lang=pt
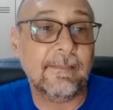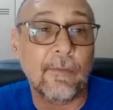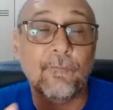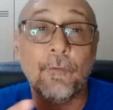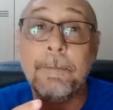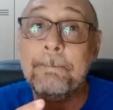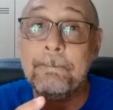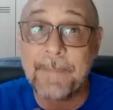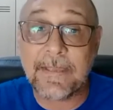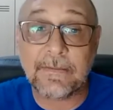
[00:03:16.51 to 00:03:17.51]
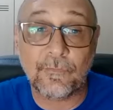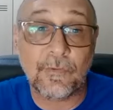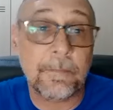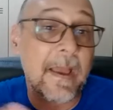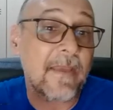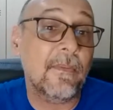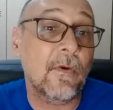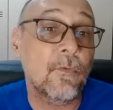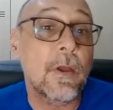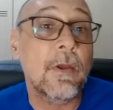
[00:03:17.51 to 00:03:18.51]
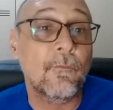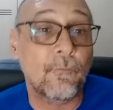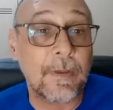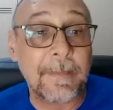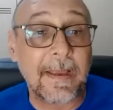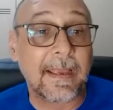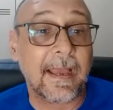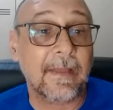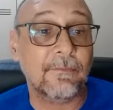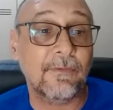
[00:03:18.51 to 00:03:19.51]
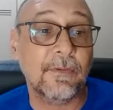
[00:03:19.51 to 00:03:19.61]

Então foi pênalti, mas não foi marcado,